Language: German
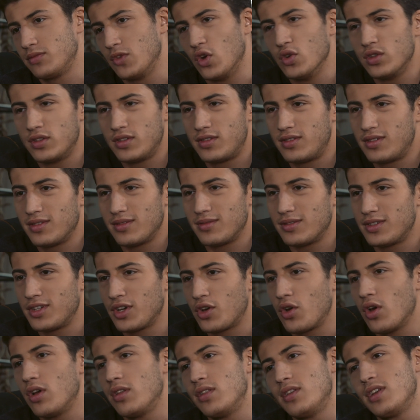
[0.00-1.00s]
Und
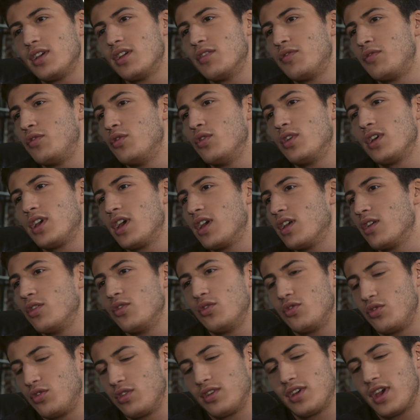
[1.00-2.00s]
sie können die Gefühle ge
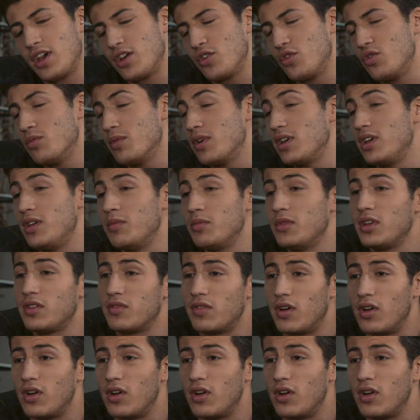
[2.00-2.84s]
gegenüber ihm nicht